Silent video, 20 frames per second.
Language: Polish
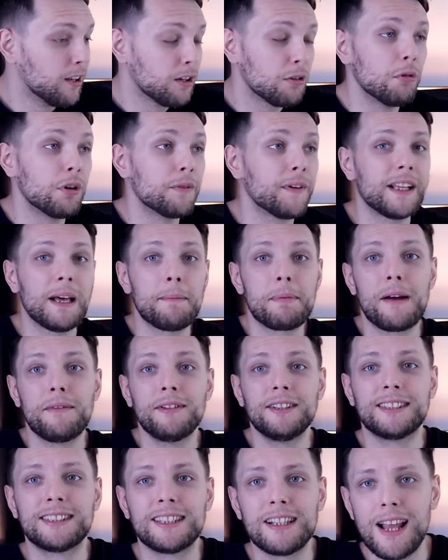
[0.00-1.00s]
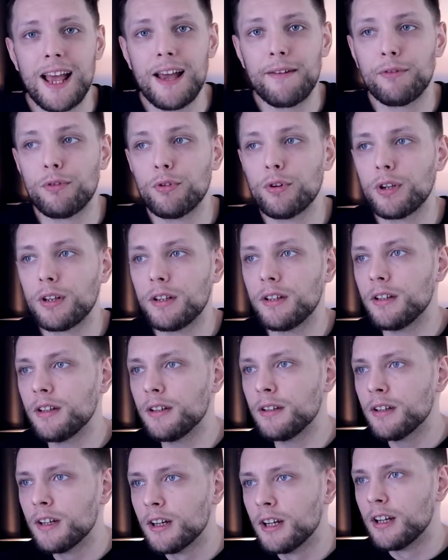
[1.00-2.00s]
kurwa naprawić zlewu
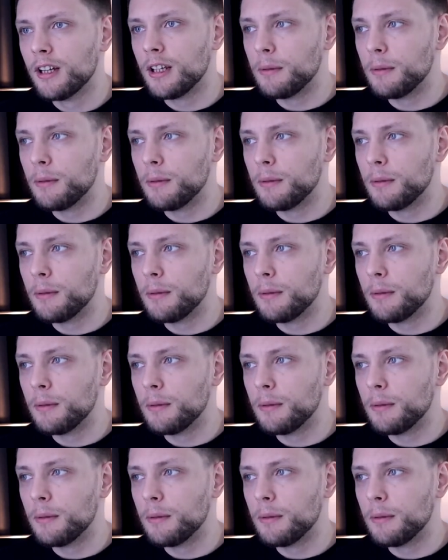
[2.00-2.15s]
i,